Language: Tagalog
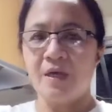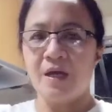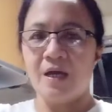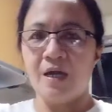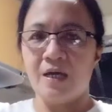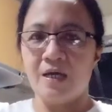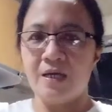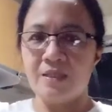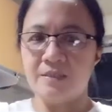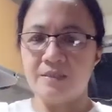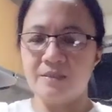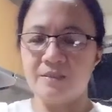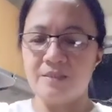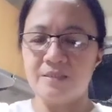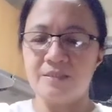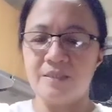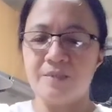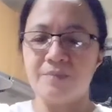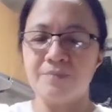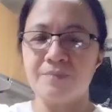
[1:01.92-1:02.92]
at the
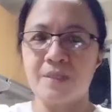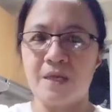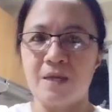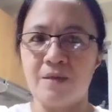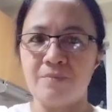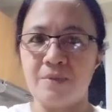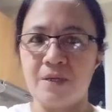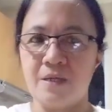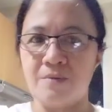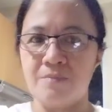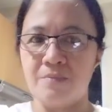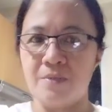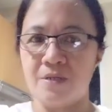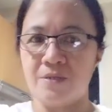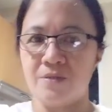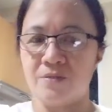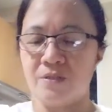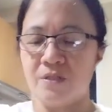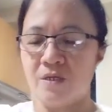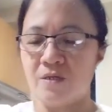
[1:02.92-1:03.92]
same time ay
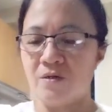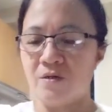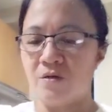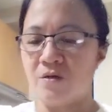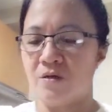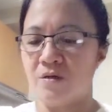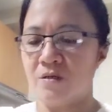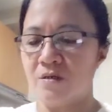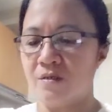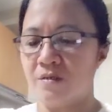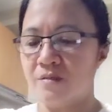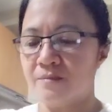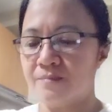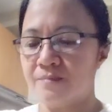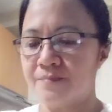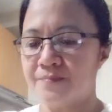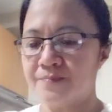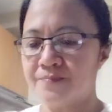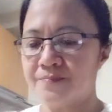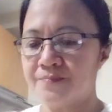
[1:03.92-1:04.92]
meron akong
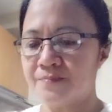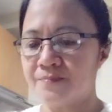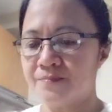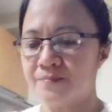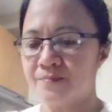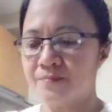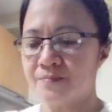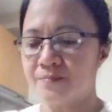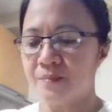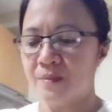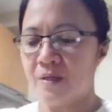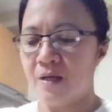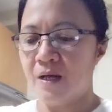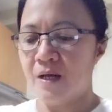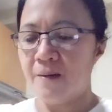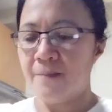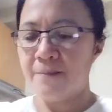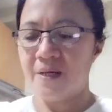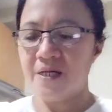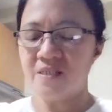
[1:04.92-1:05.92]

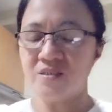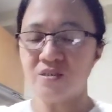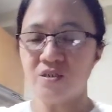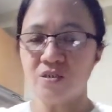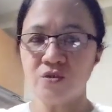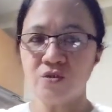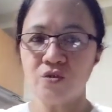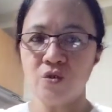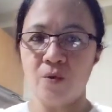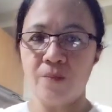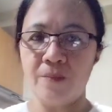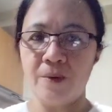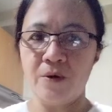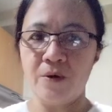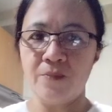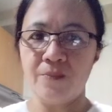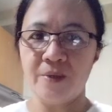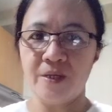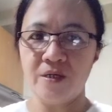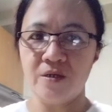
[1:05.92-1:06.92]
para siyang siopaw,
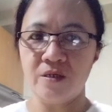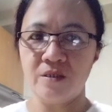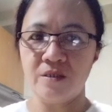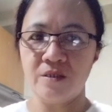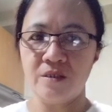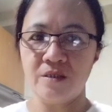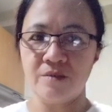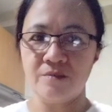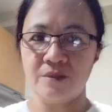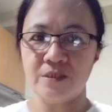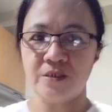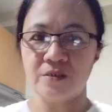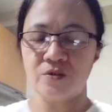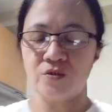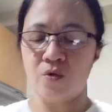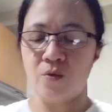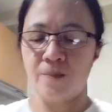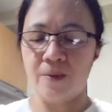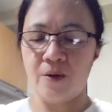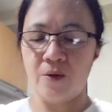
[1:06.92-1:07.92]
pero hindi naman siya
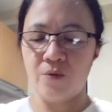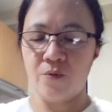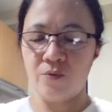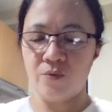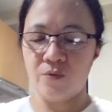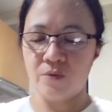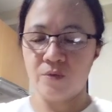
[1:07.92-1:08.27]
siopaw.